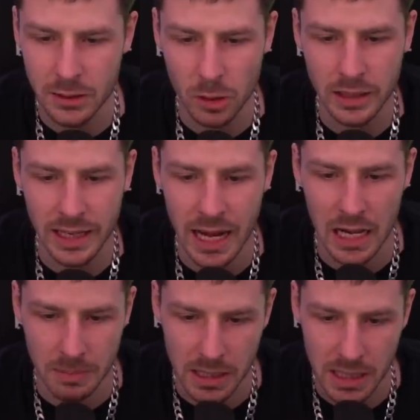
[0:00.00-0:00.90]
wenn ich doch der
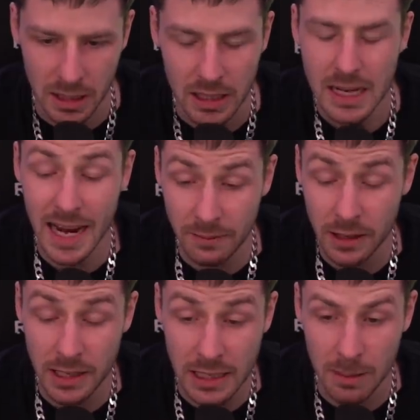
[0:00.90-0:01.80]
Kerl bin, ja, der
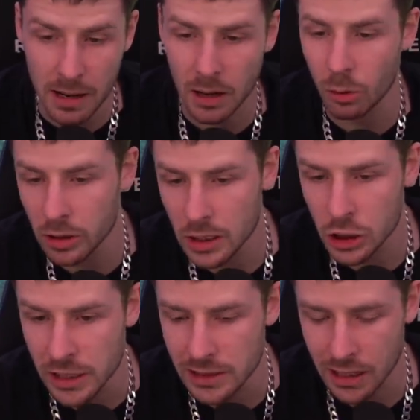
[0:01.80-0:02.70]
entweder die Kamera oder
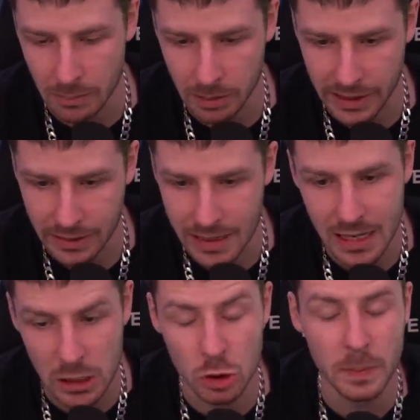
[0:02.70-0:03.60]
das Schild anbringt,
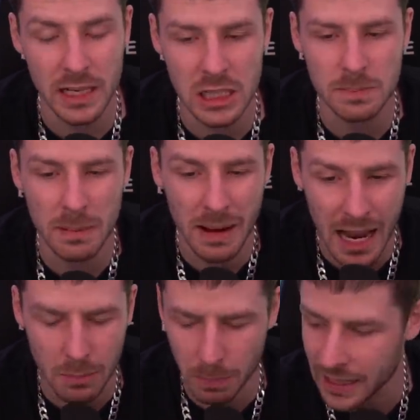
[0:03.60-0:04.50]
ja, also spätestens beim
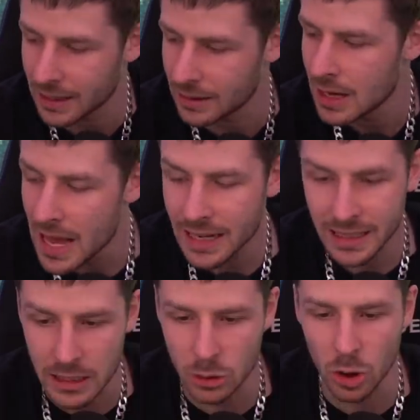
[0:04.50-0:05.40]
Anbringen,
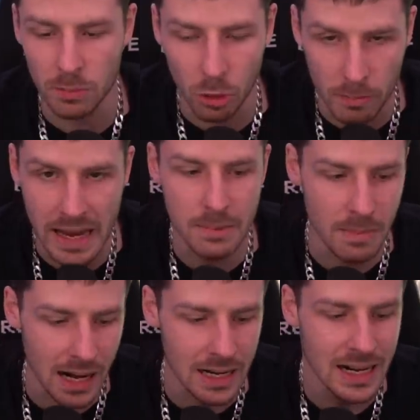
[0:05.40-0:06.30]
merke ich doch, Moment
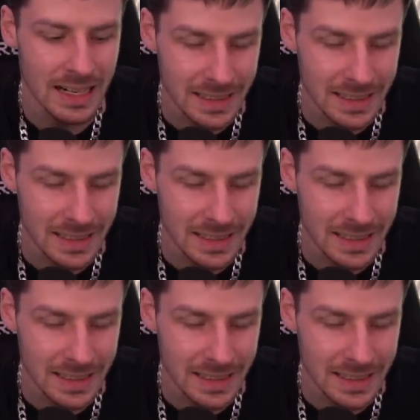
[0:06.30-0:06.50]
mal,